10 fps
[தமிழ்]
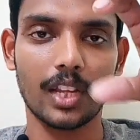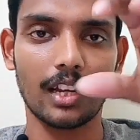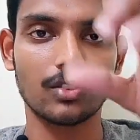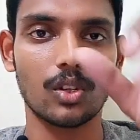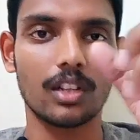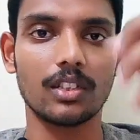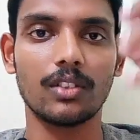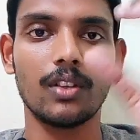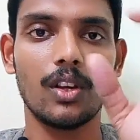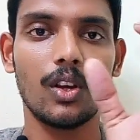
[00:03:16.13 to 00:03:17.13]
என்ன சொல்கிறது
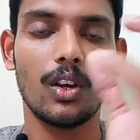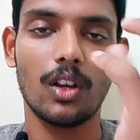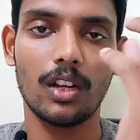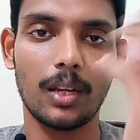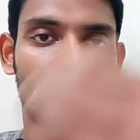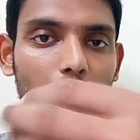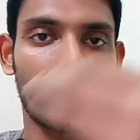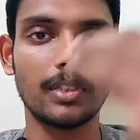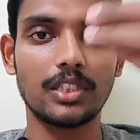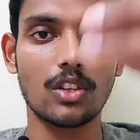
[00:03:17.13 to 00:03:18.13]
இப்போ
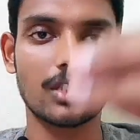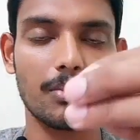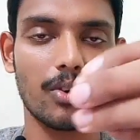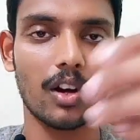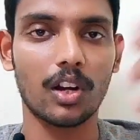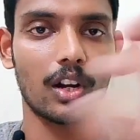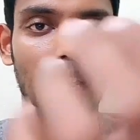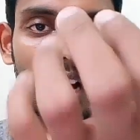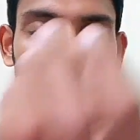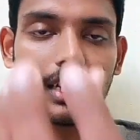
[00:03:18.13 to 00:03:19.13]
நம்ம ஜியோ சிம்மு
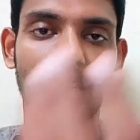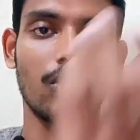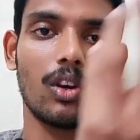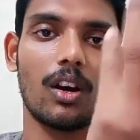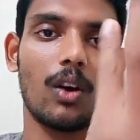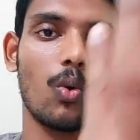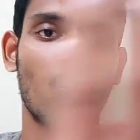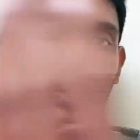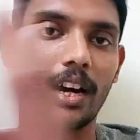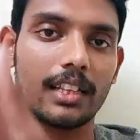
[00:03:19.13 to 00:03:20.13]
வாங்கணும்னா அதுக்குன்னு
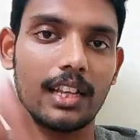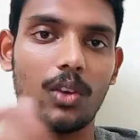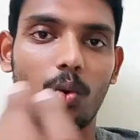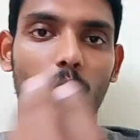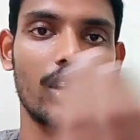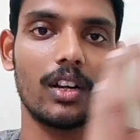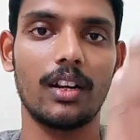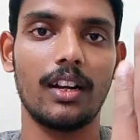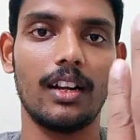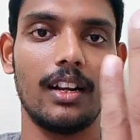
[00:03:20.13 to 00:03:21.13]
ஒவ்வொரு இடத்துலையும் ஒவ்வொரு
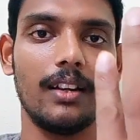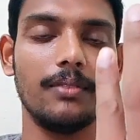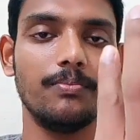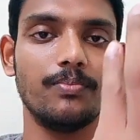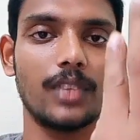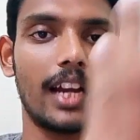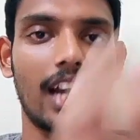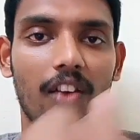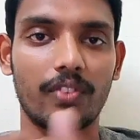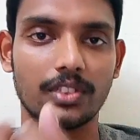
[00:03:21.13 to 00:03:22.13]

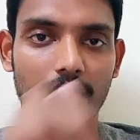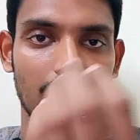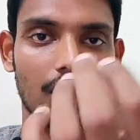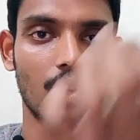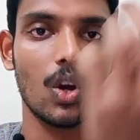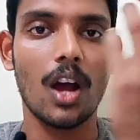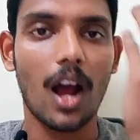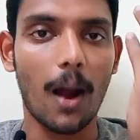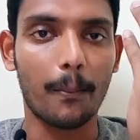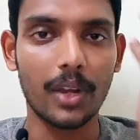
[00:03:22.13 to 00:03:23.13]
ஹெட் ஆஃபீஸ் இருக்கணும்
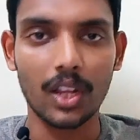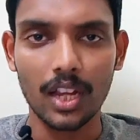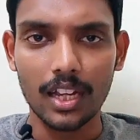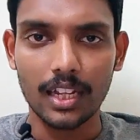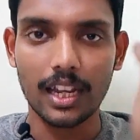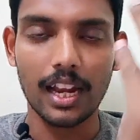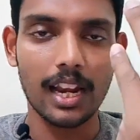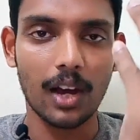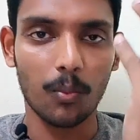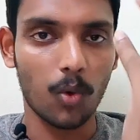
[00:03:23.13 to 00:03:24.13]
அப்படி
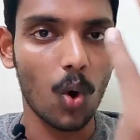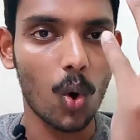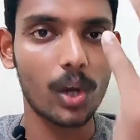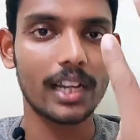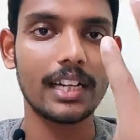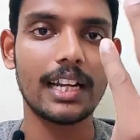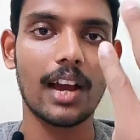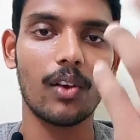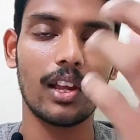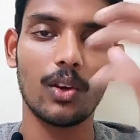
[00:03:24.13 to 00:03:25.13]
எல்லாம் ஹோல்
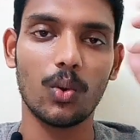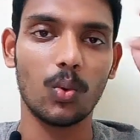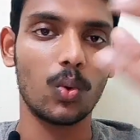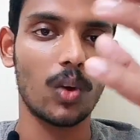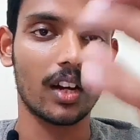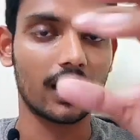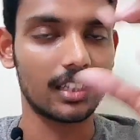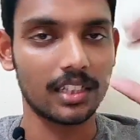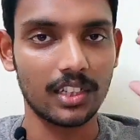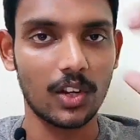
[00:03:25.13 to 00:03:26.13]
இந்தியாவிலையும்
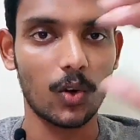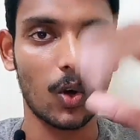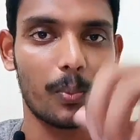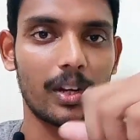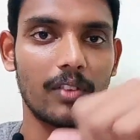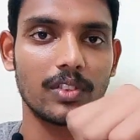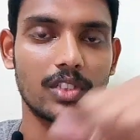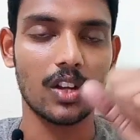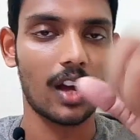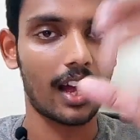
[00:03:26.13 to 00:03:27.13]
உருவாக்குறது எவ்வளோ பெரிய
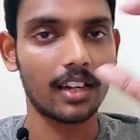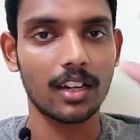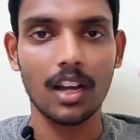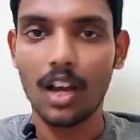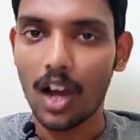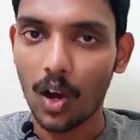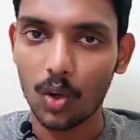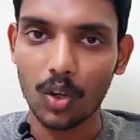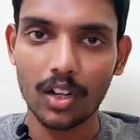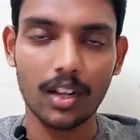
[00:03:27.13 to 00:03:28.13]
விஷயம் அண்ட்
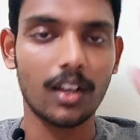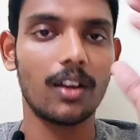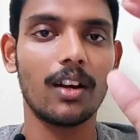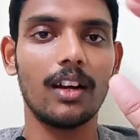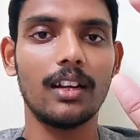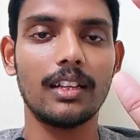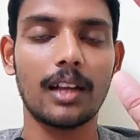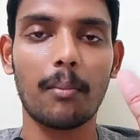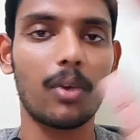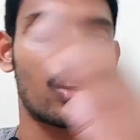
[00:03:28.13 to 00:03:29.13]
அவர் ஒரு
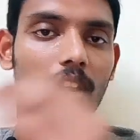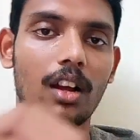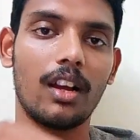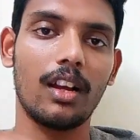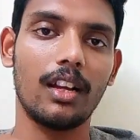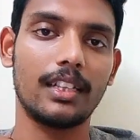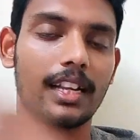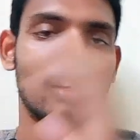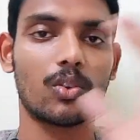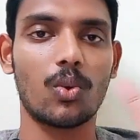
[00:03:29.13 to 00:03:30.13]
நம்பர்
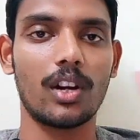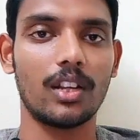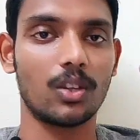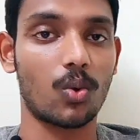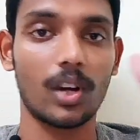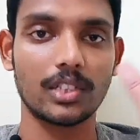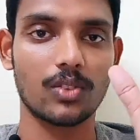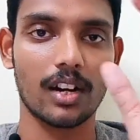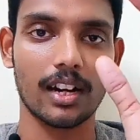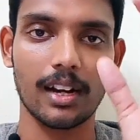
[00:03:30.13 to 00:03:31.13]
டென் கோடி
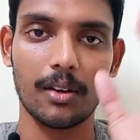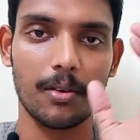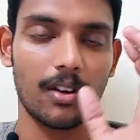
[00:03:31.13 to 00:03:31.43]
கோடீஸ்வரர்கள்